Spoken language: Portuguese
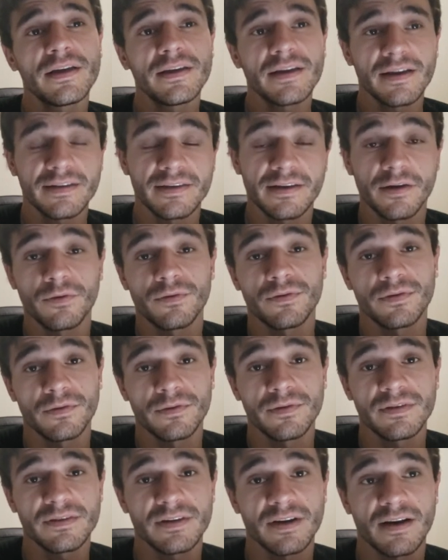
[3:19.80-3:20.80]
e até o seu
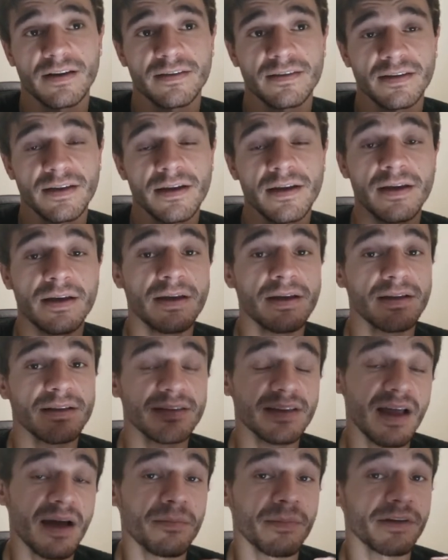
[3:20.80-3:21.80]
estresse.
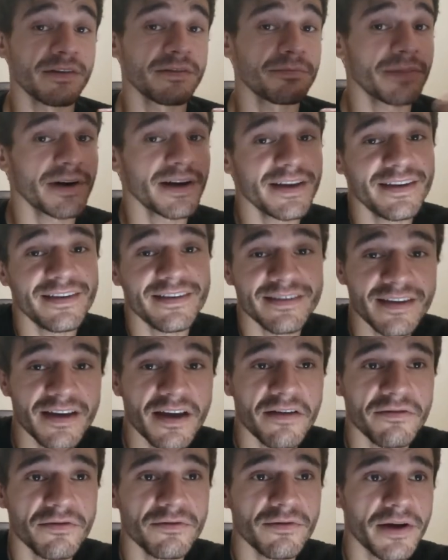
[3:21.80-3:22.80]
Tá, mas para que
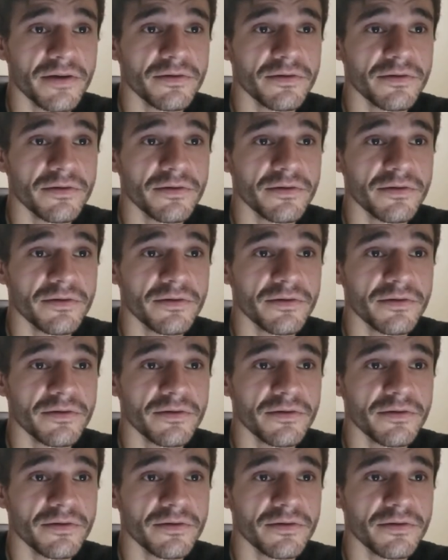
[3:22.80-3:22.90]
serve o